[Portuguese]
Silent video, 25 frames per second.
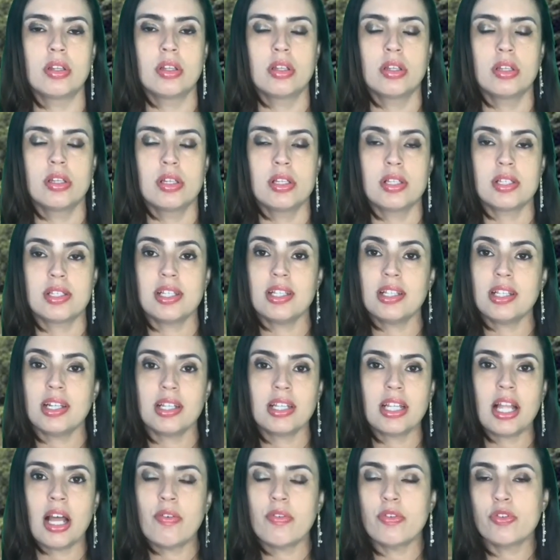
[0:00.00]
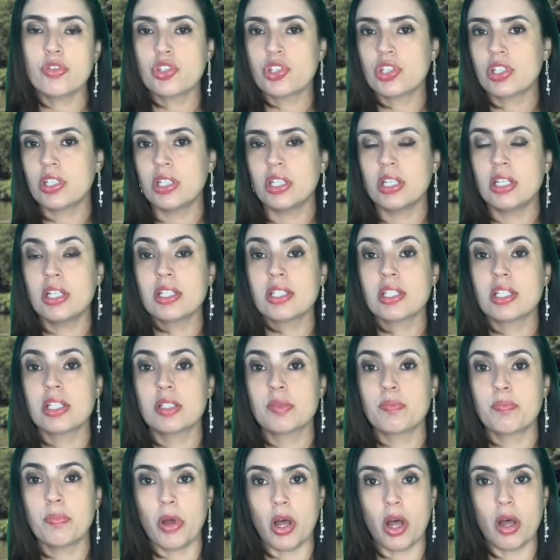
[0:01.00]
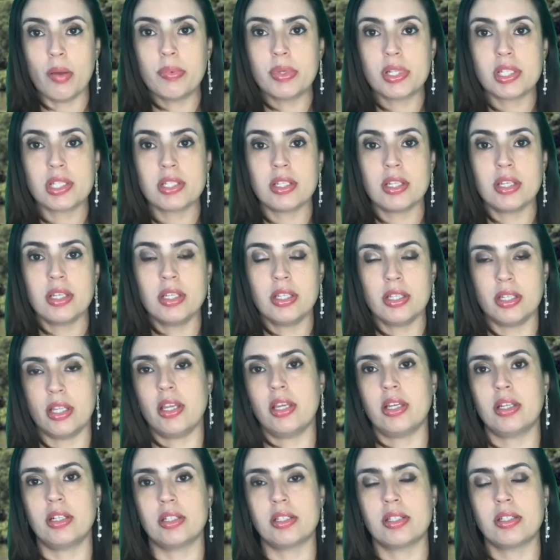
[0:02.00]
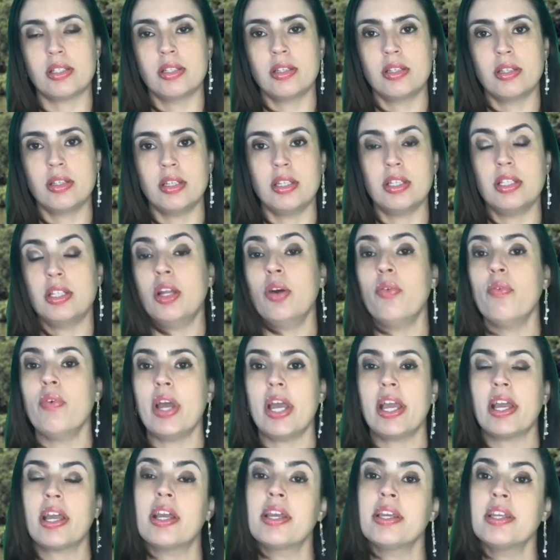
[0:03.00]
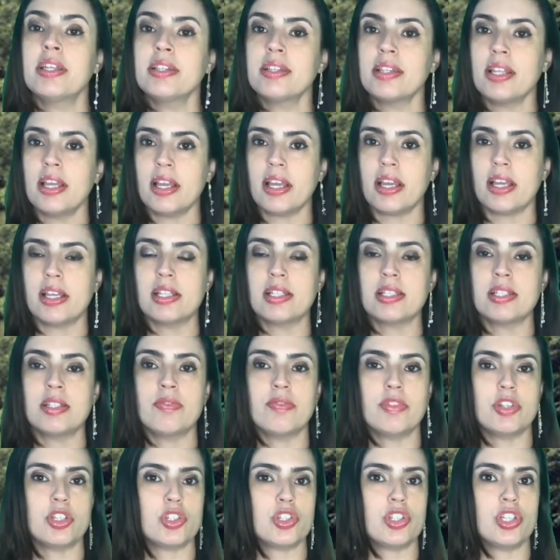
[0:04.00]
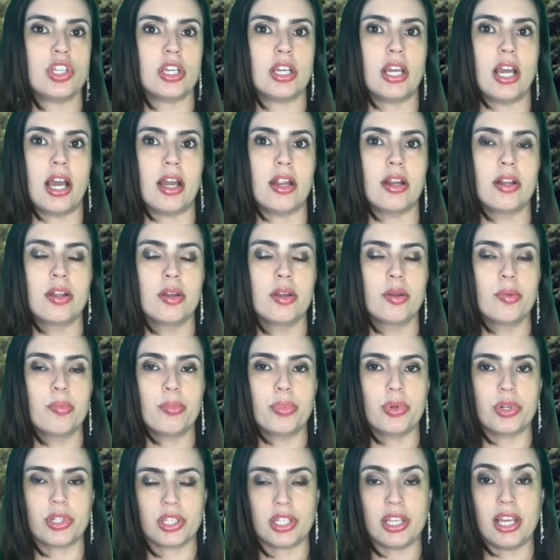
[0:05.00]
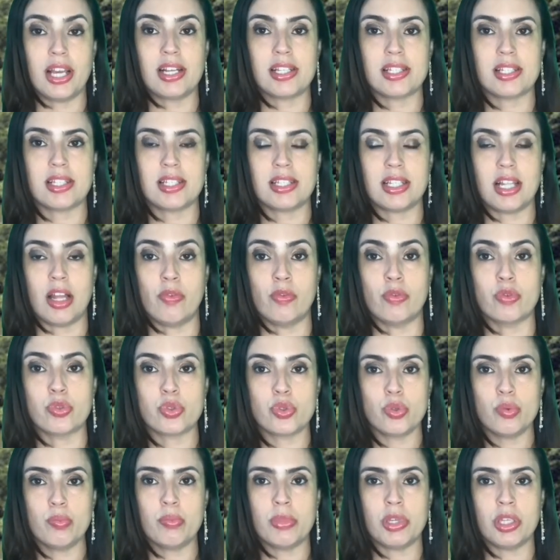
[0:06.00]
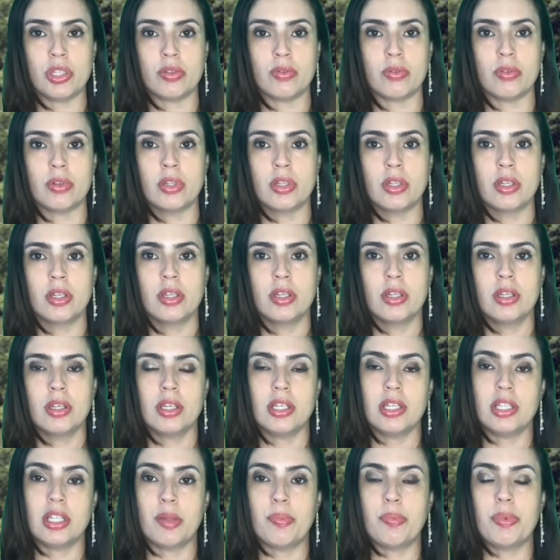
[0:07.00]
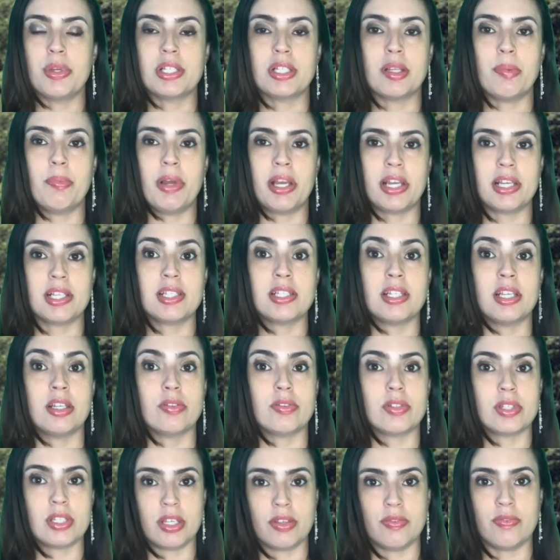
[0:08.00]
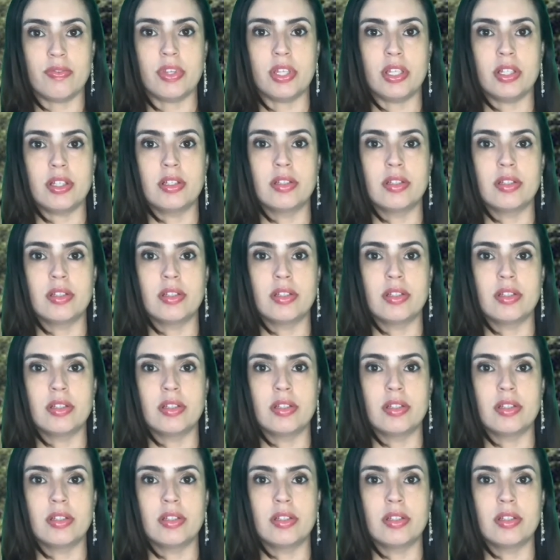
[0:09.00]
Se tratavam de crianças pobres e negras, e não era interesse investigar porque elas estavam sumindo e depois aparecendo sem vida.